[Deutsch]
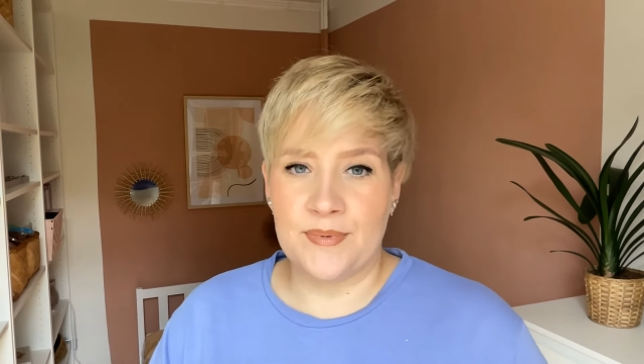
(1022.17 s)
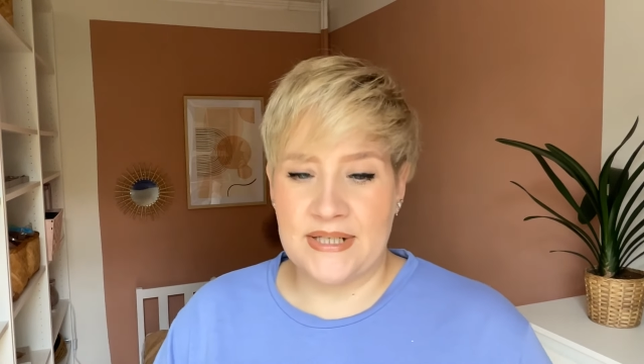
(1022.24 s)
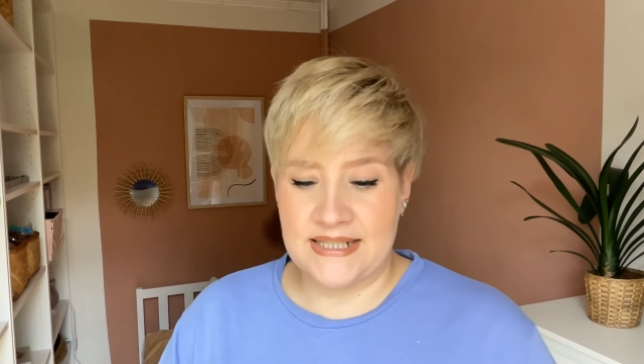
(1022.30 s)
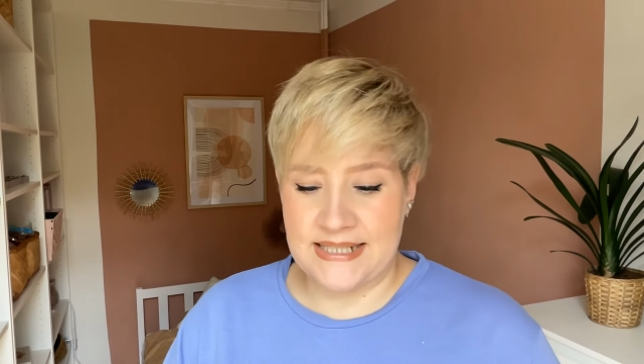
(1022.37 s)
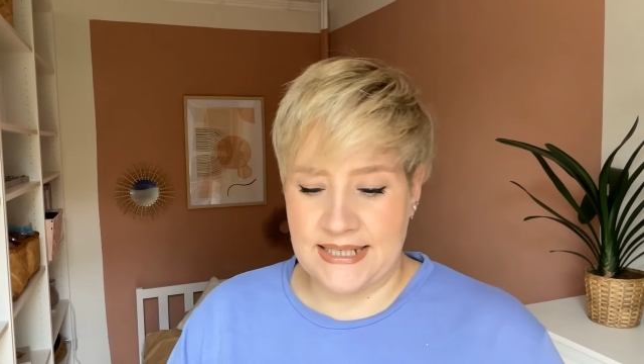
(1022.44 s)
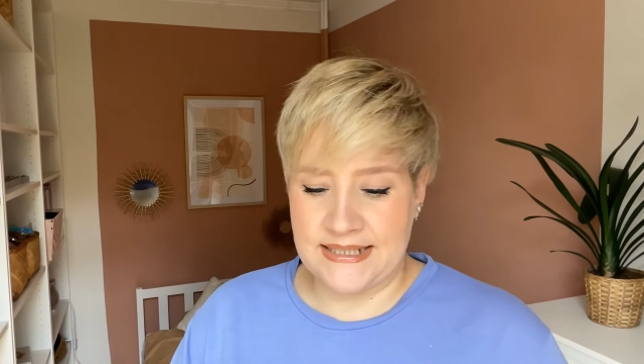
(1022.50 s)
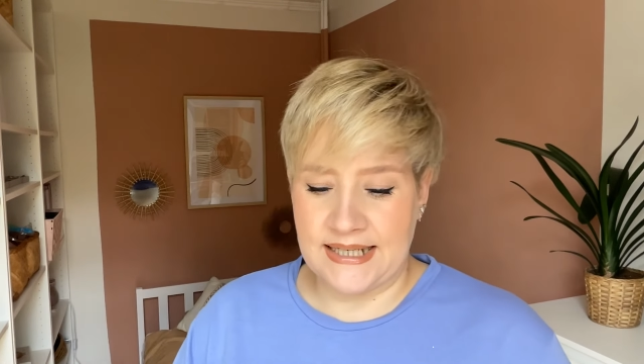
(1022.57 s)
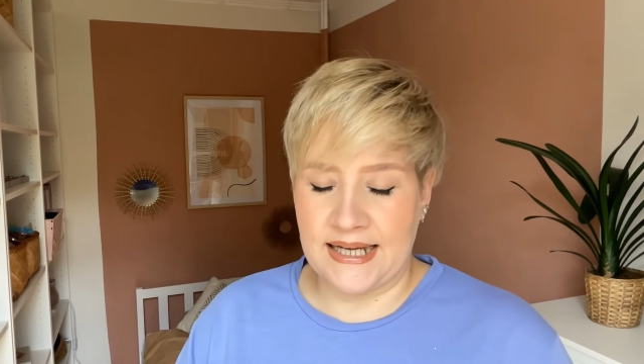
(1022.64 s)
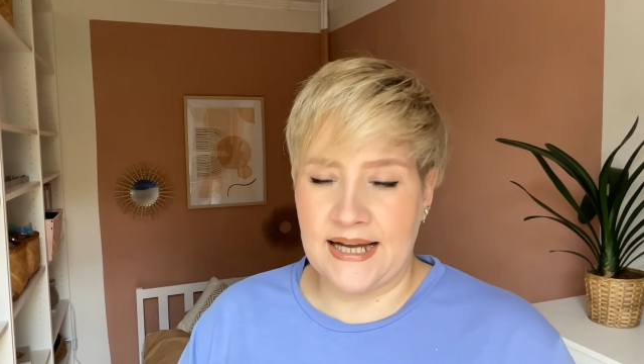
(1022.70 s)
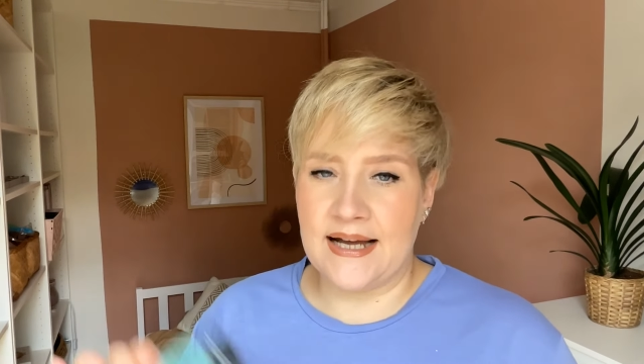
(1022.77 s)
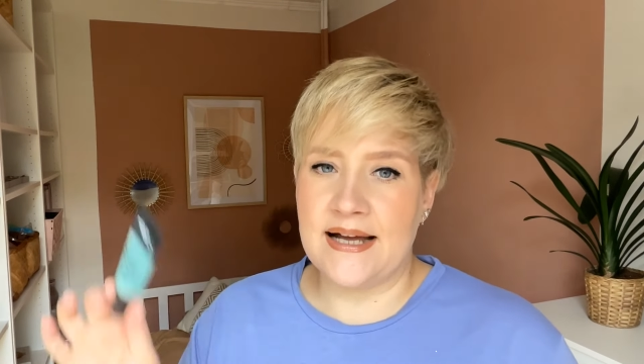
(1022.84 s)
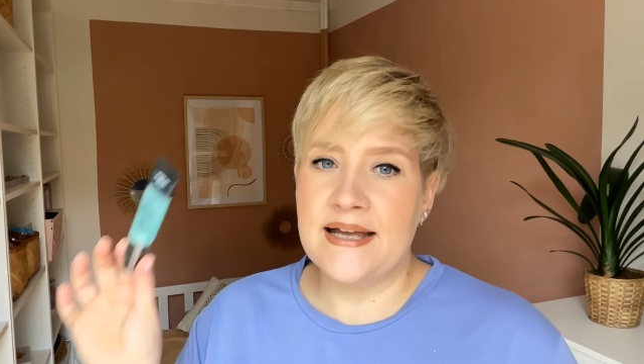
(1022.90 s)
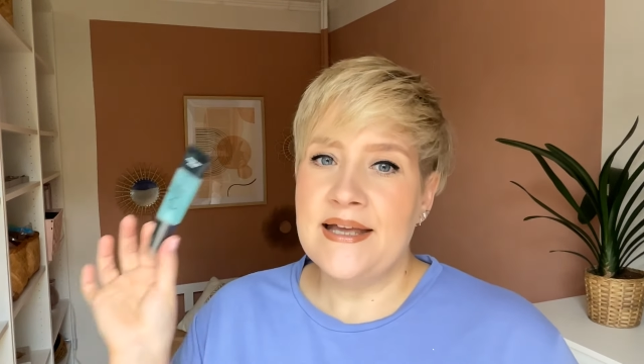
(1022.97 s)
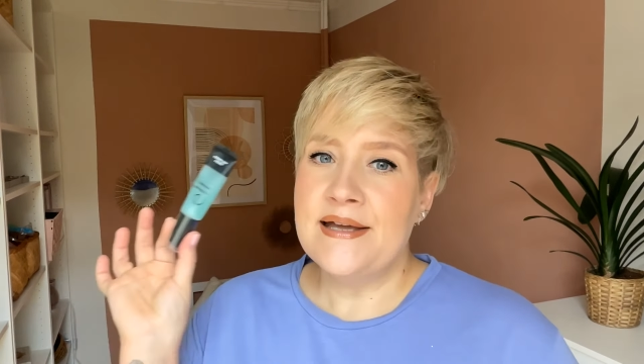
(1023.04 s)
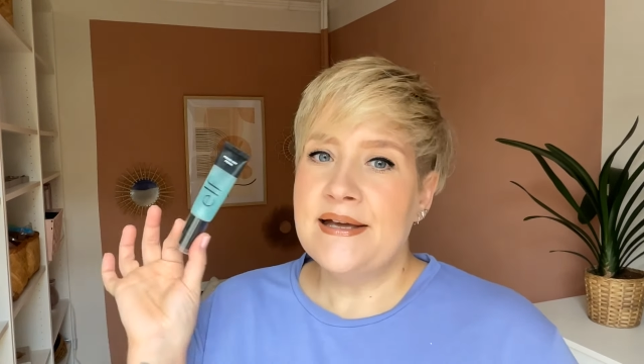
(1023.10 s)

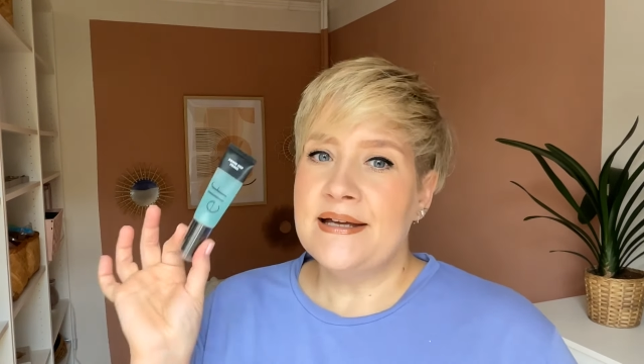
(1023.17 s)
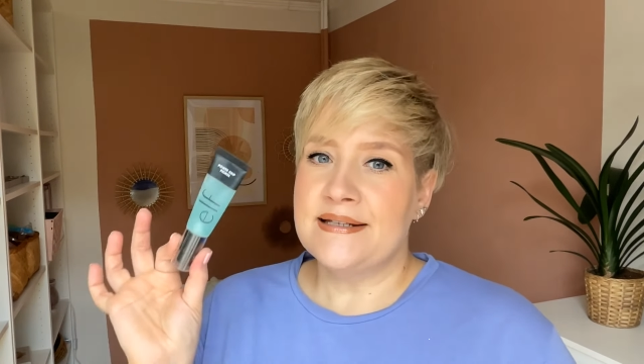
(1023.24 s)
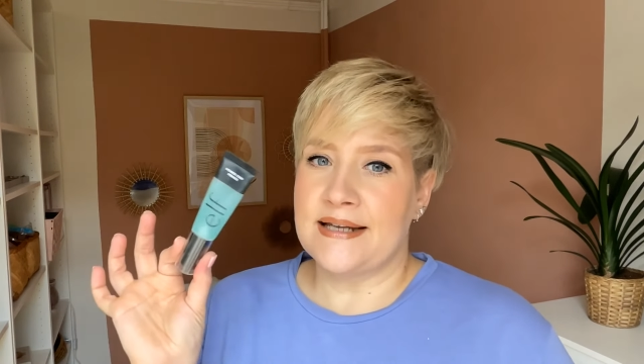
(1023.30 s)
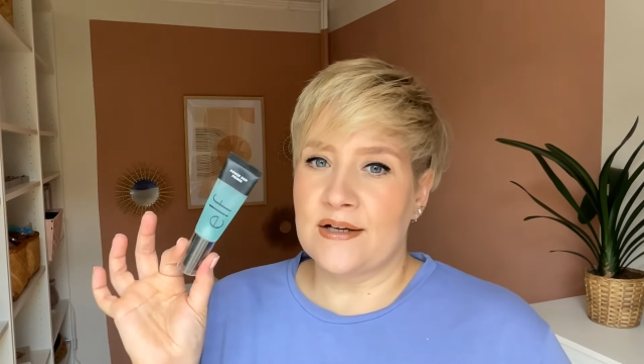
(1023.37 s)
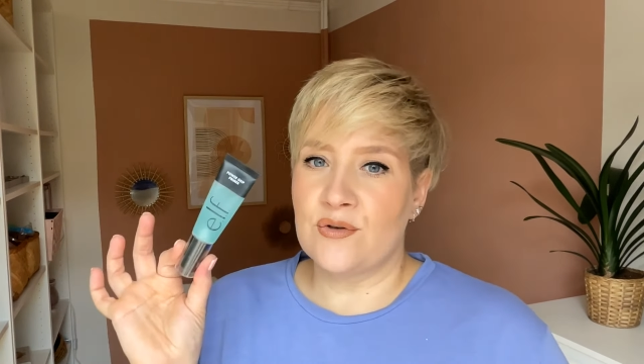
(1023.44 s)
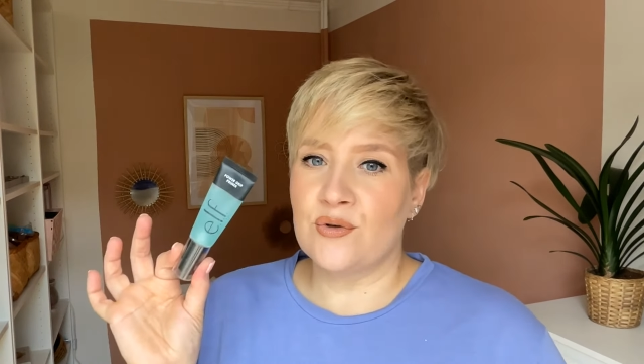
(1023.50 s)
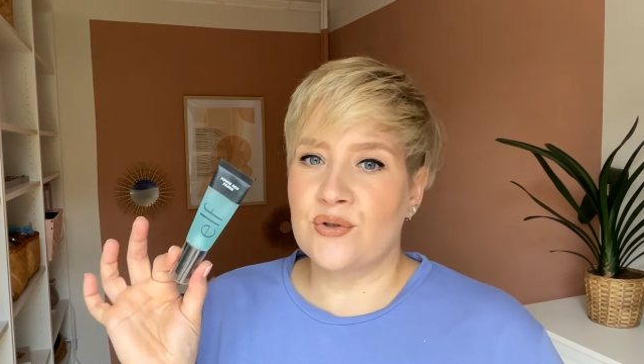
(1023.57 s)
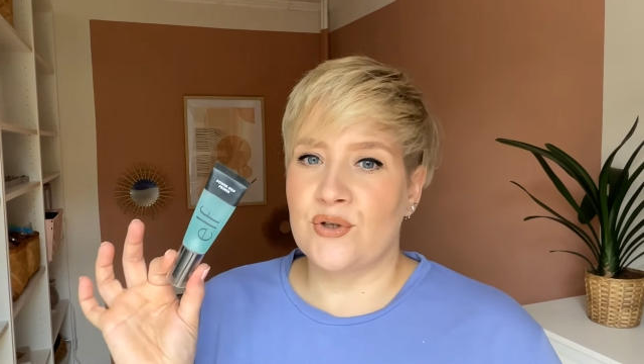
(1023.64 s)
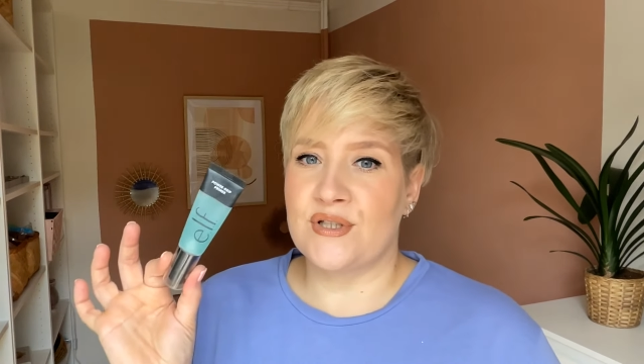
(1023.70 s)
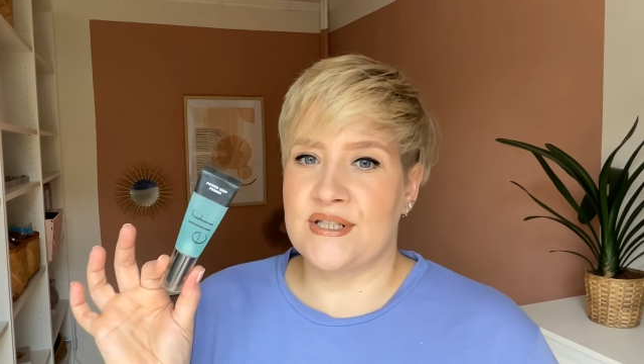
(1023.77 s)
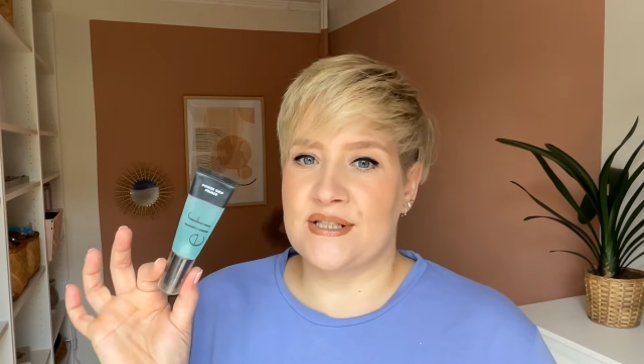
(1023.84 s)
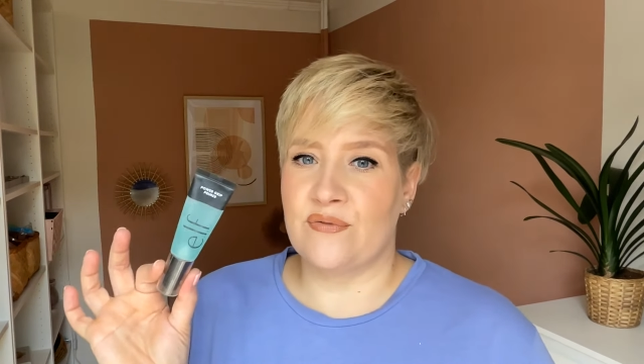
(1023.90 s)
etc., dann guckt euch das